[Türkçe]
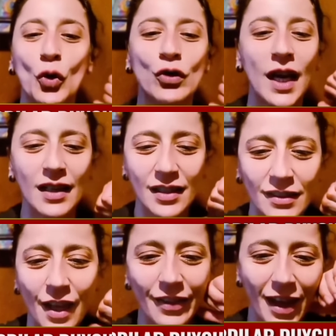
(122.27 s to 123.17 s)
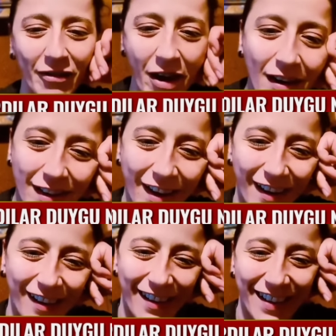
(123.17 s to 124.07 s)
o güzel insanlar var ya.
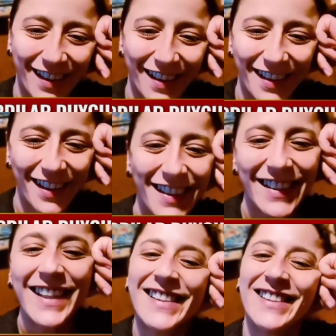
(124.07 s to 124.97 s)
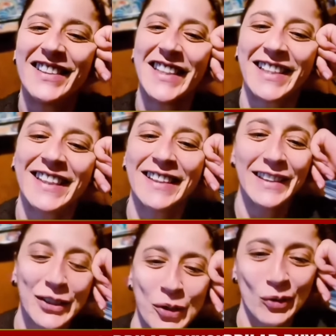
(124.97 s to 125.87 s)
Yeriniz
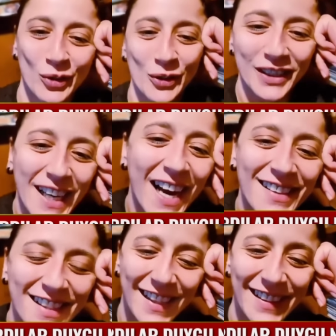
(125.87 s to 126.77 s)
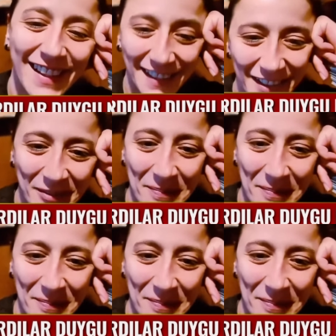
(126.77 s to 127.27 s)
cennetlik olsun gerçekten.